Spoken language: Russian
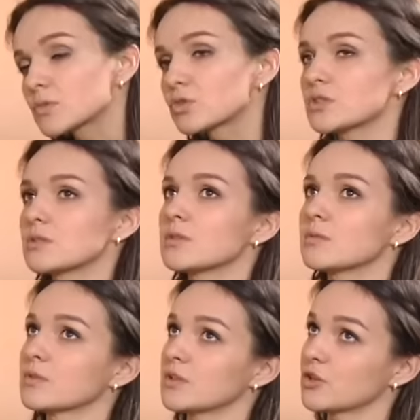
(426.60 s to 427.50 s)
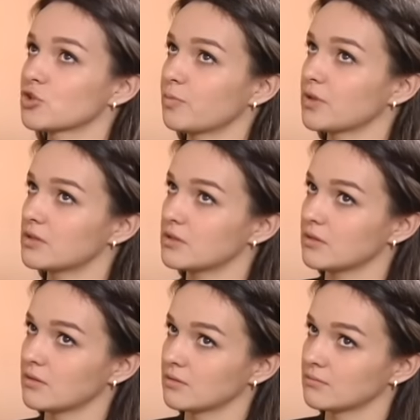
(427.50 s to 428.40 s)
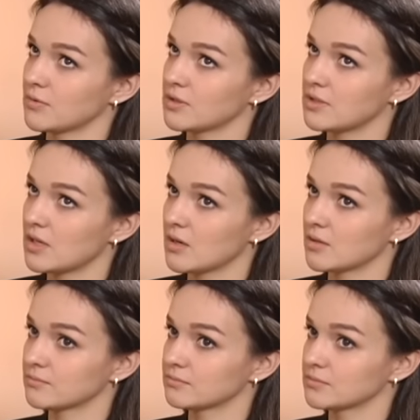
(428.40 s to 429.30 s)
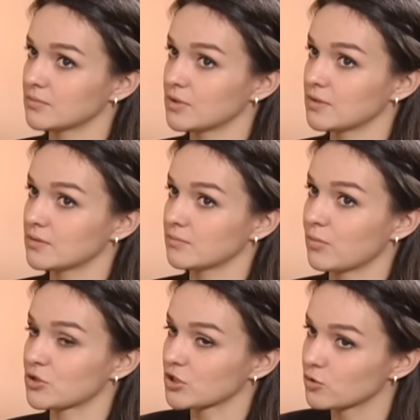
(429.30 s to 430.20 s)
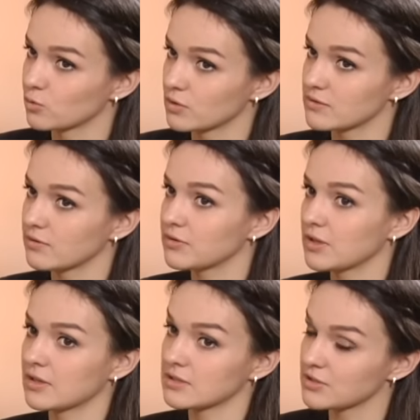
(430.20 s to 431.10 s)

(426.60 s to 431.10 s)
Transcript: Ну, то есть я хочу понять, э, идея пошатнулась, вы в ней